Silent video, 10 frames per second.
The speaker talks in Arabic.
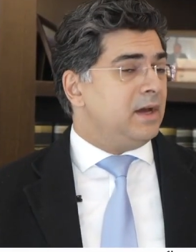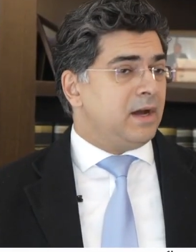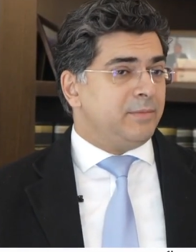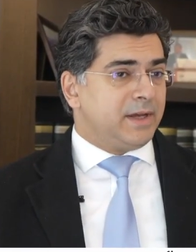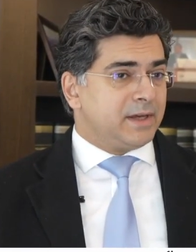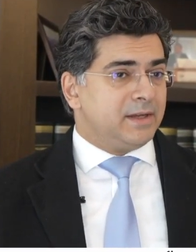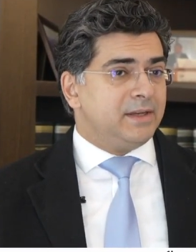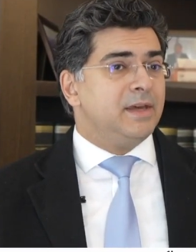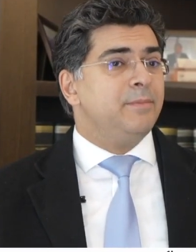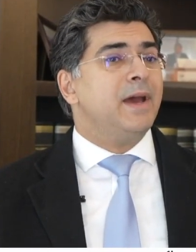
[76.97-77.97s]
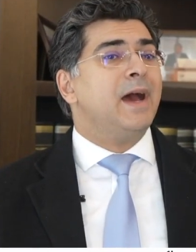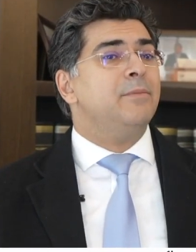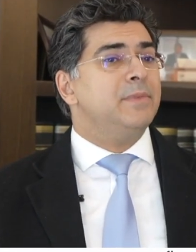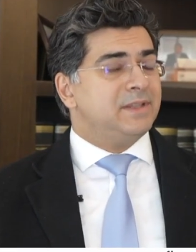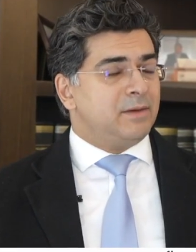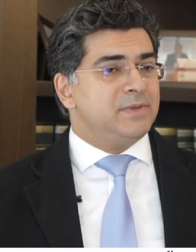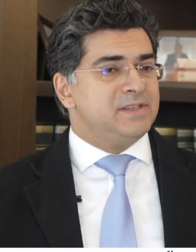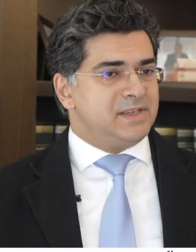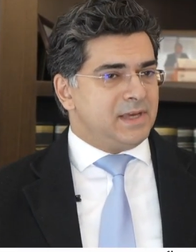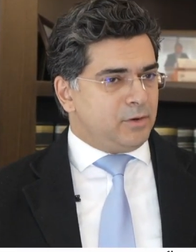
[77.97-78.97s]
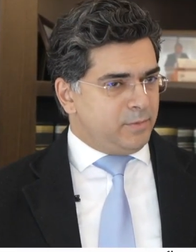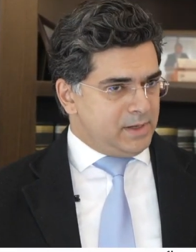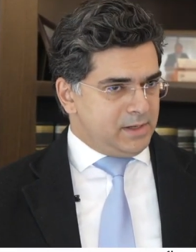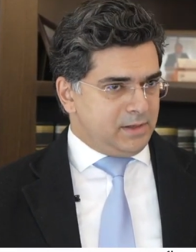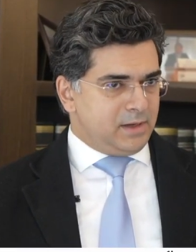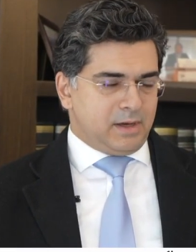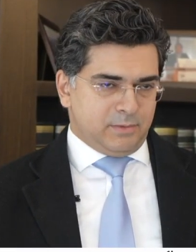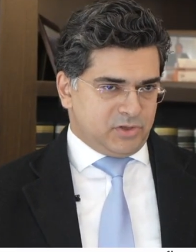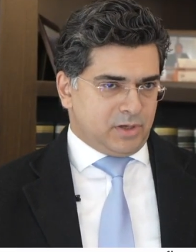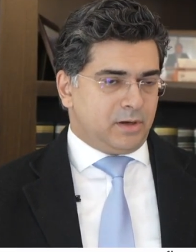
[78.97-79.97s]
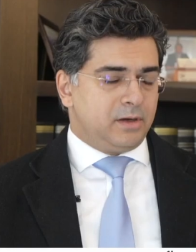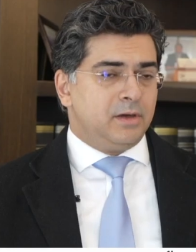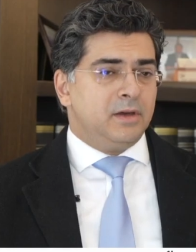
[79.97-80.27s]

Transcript: عم نحكي نيابه عامه تمييزيه او ماليه هي من جهه